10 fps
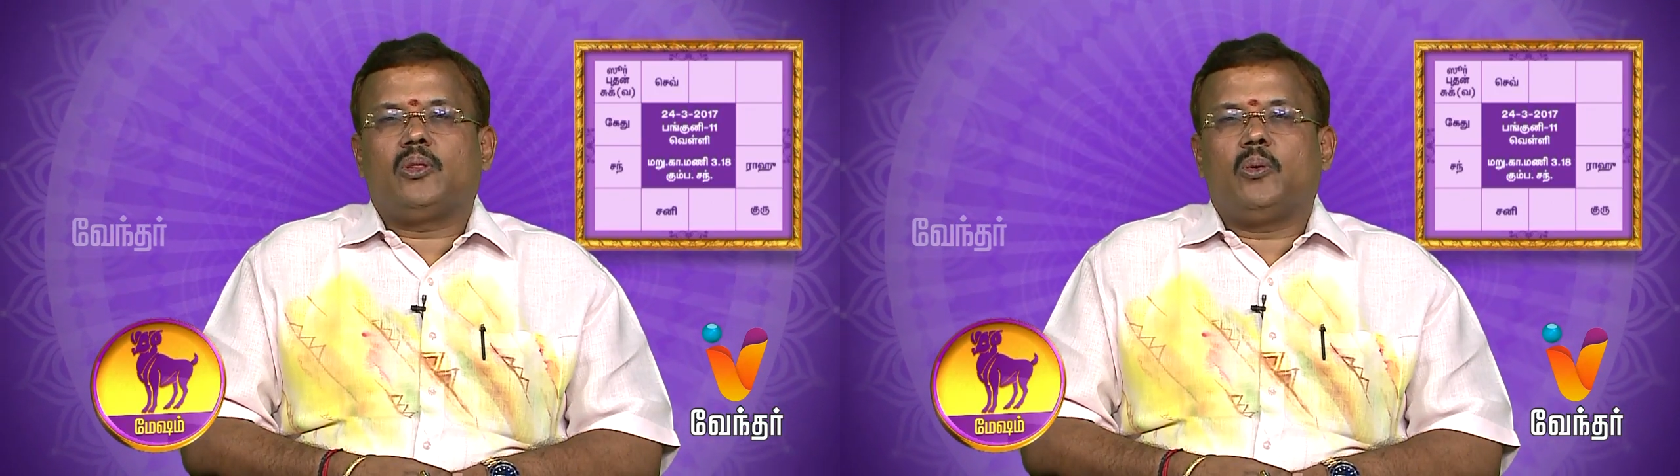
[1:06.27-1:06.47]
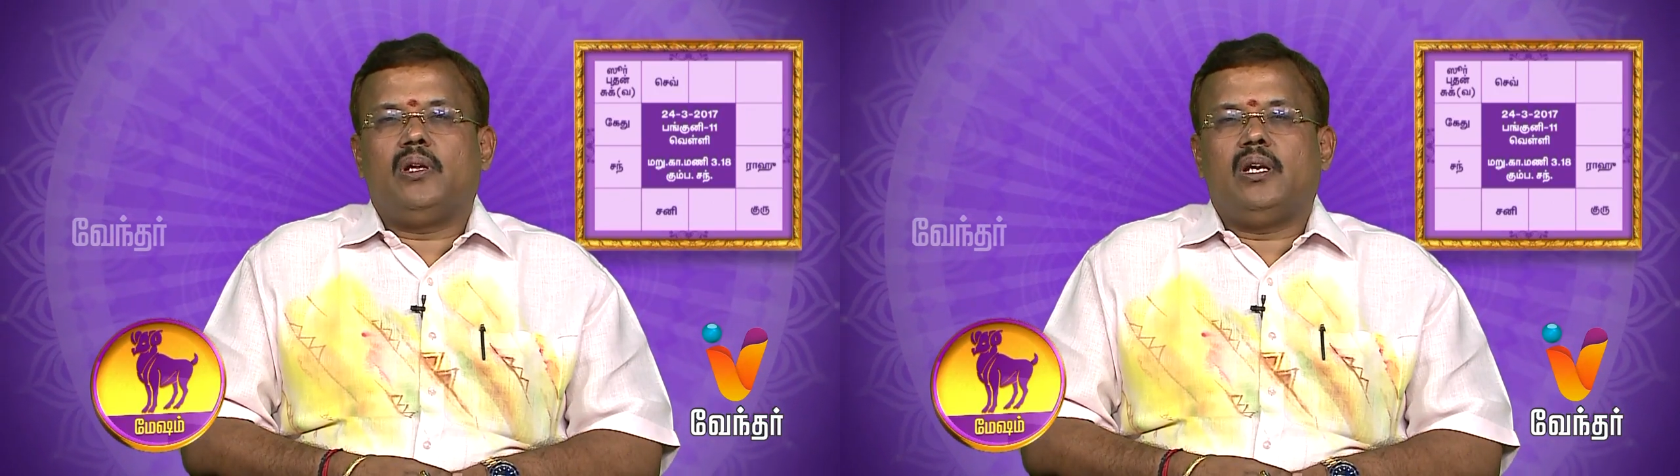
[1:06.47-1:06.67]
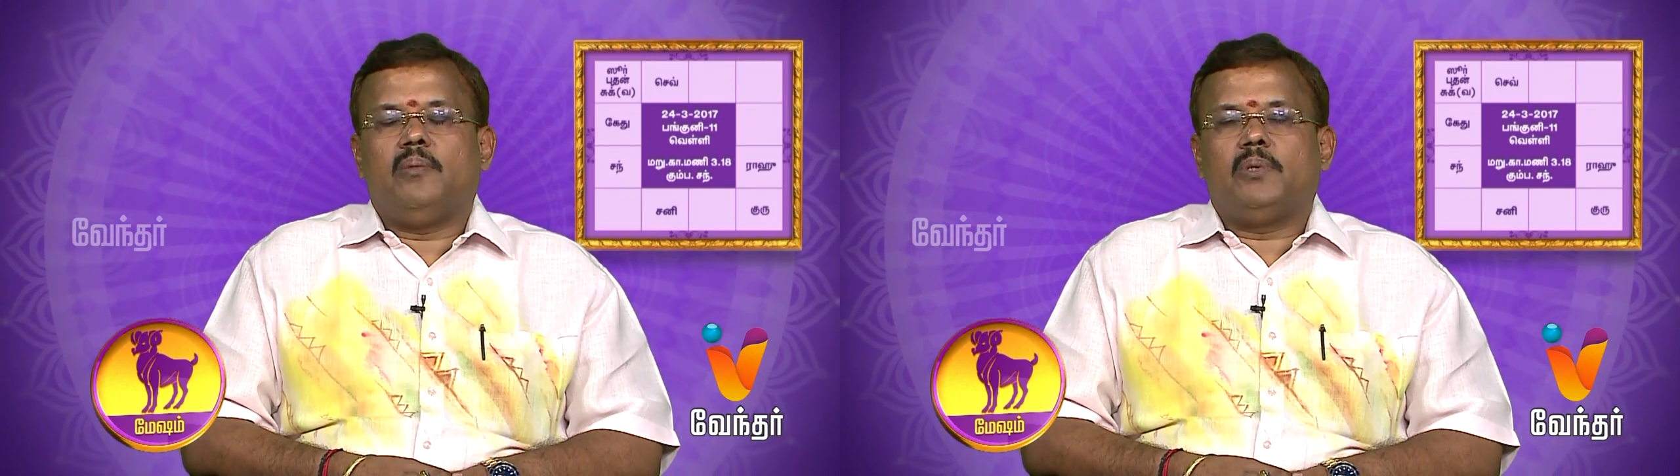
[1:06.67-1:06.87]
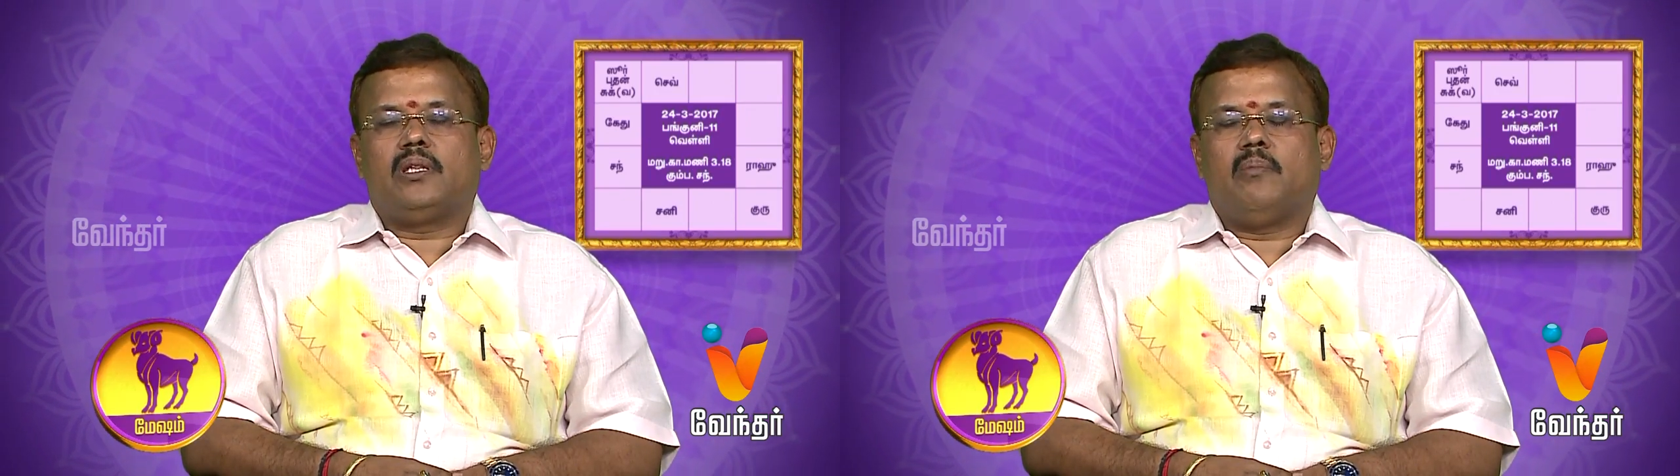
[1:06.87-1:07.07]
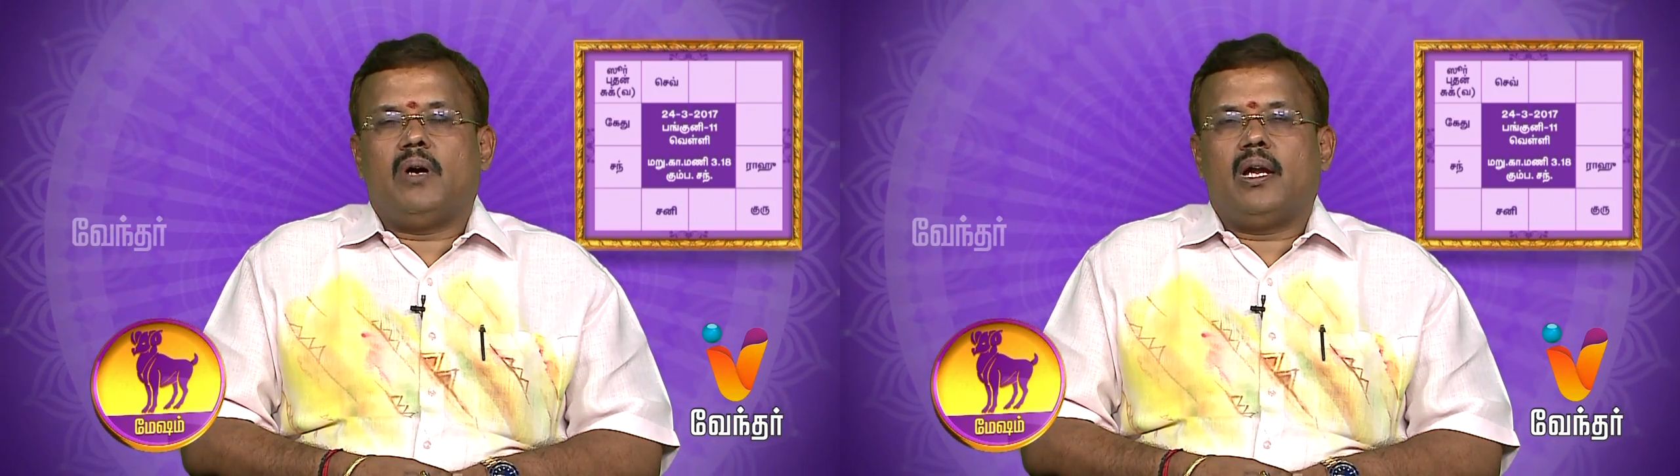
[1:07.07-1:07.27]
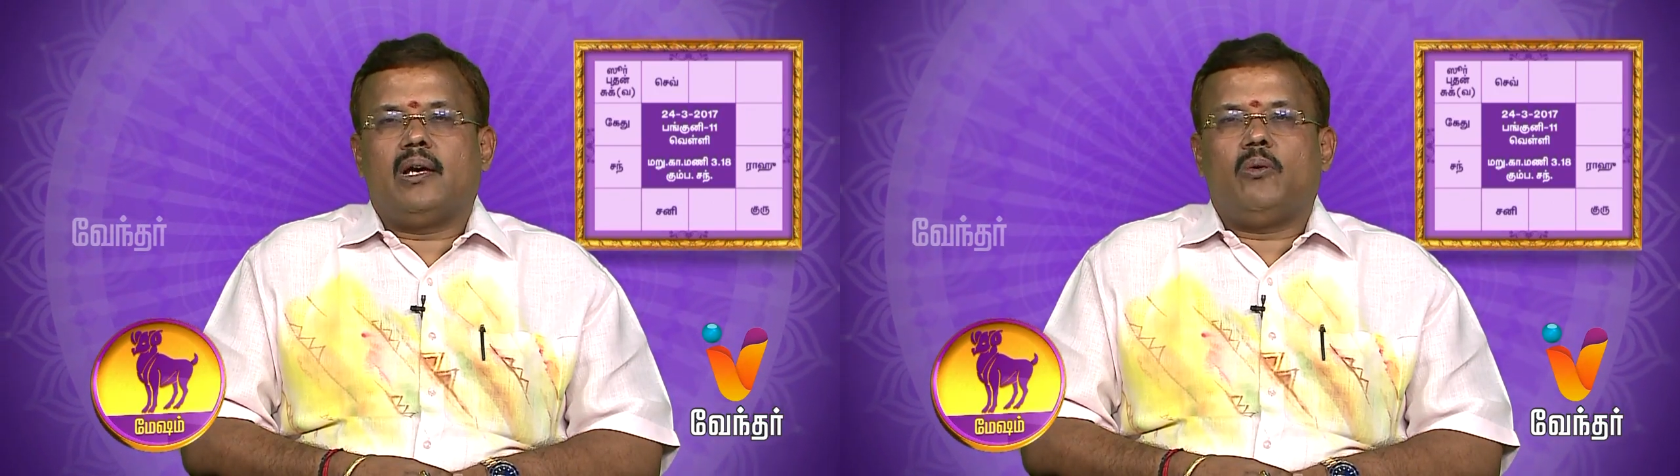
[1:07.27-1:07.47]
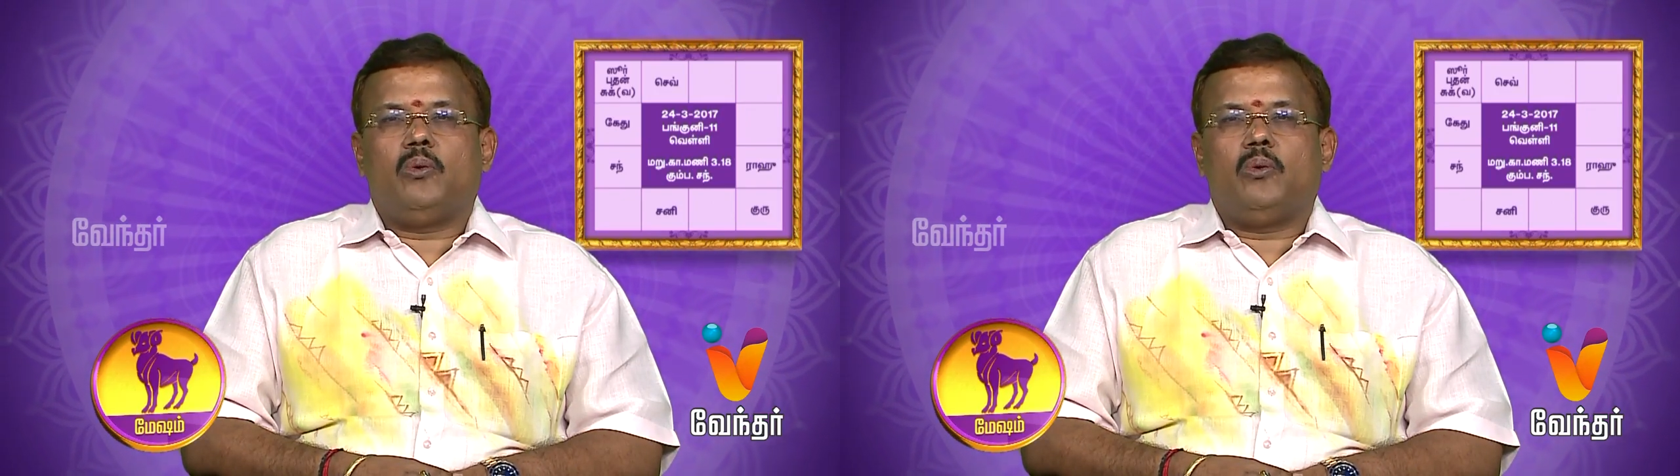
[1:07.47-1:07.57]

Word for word: தொழில் நிமித்தமான